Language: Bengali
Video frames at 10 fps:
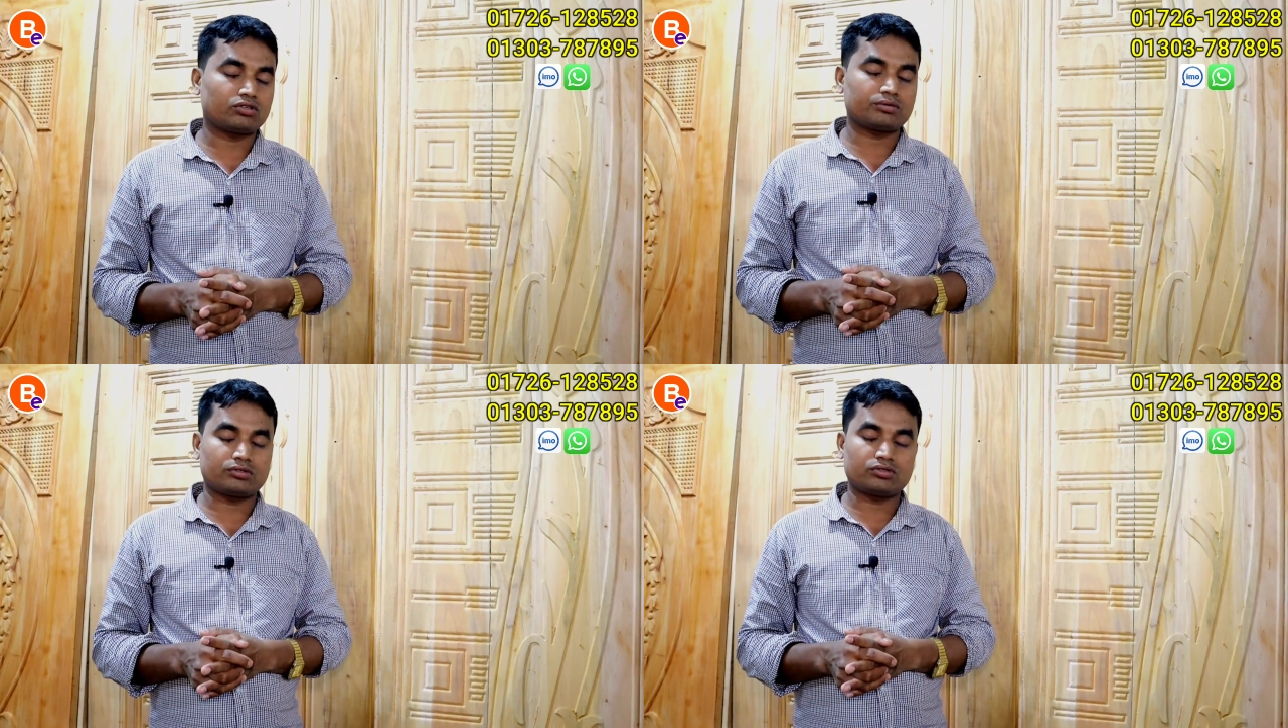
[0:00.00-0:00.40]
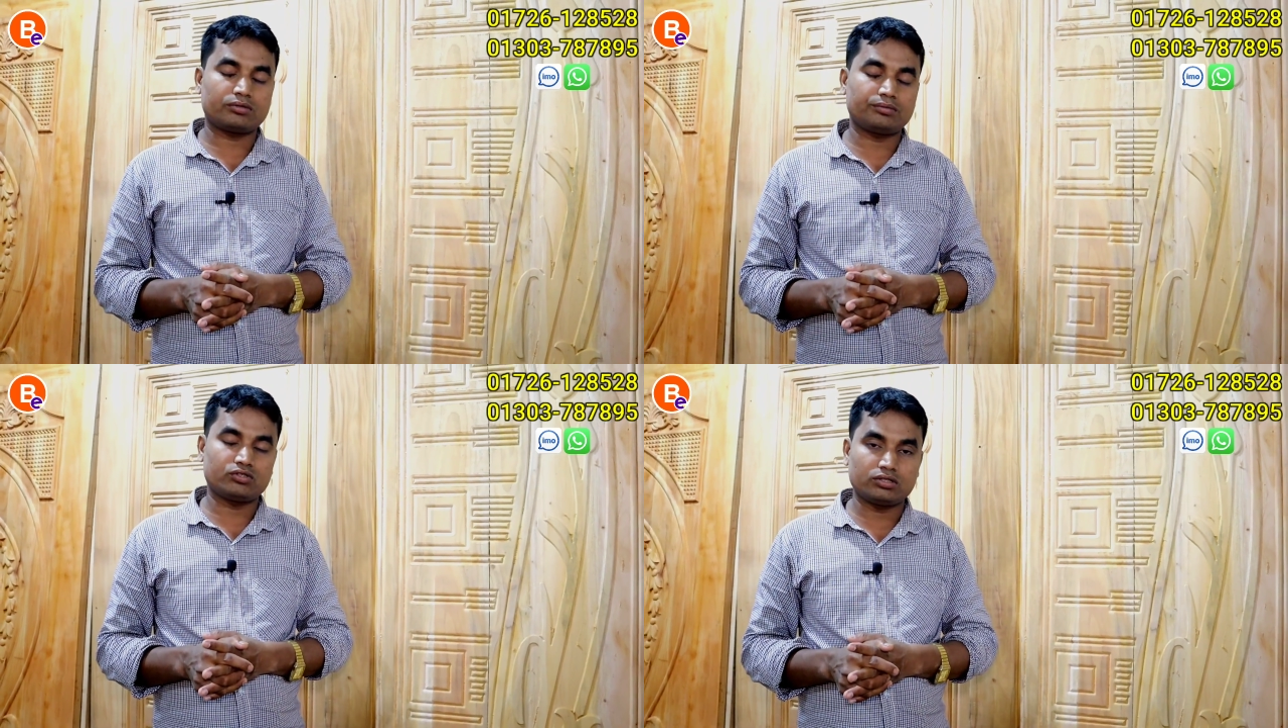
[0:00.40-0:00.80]
দশ
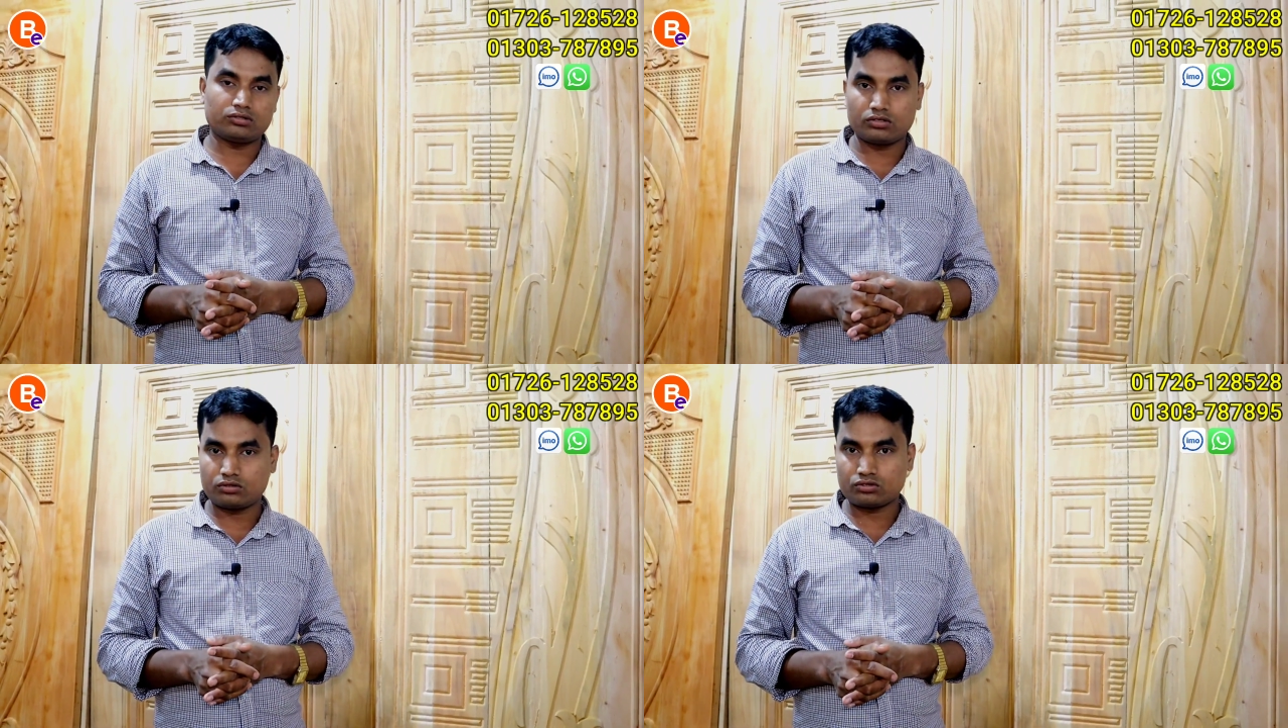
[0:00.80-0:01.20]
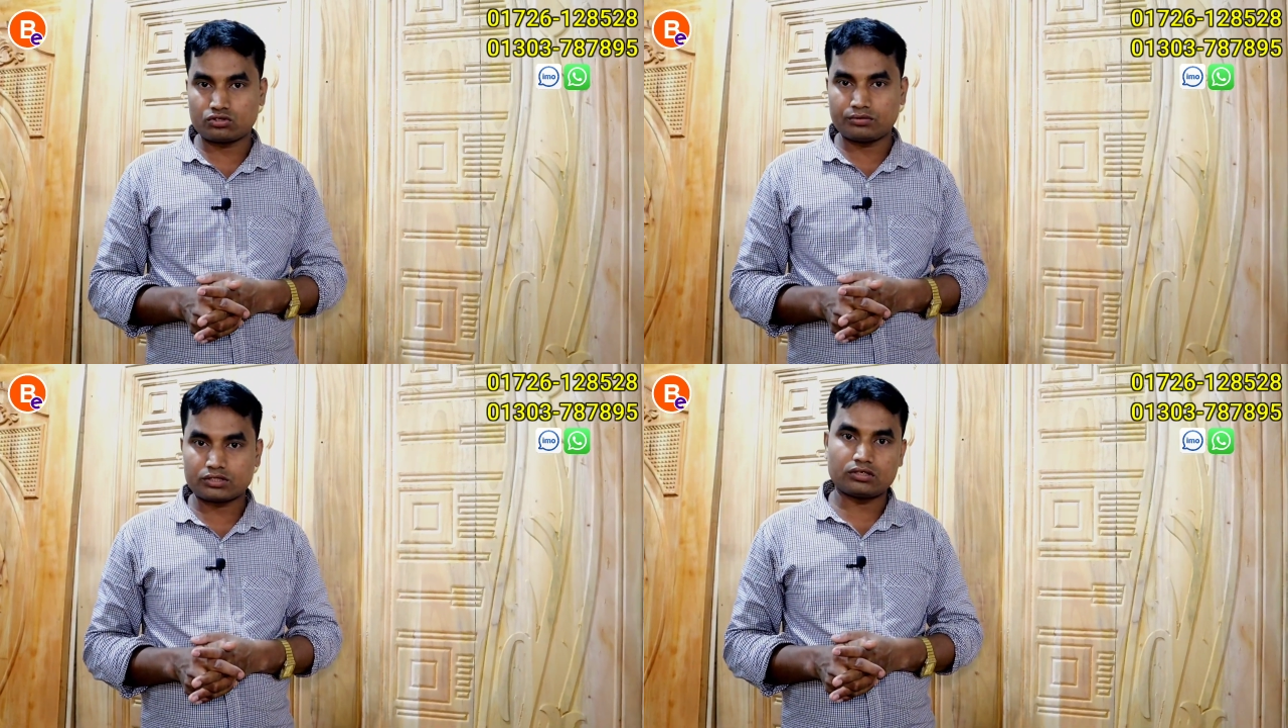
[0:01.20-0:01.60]
বছরের মধ্যে যদি কোনো
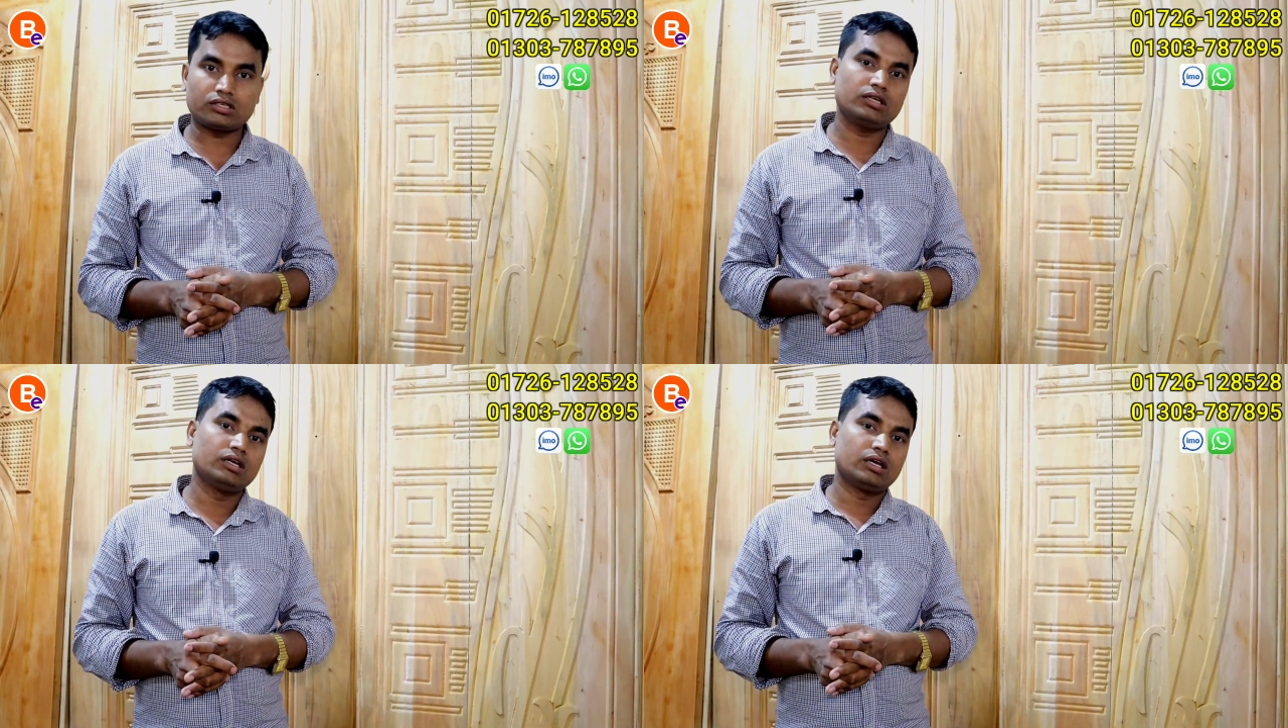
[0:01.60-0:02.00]
সমস্যা হয়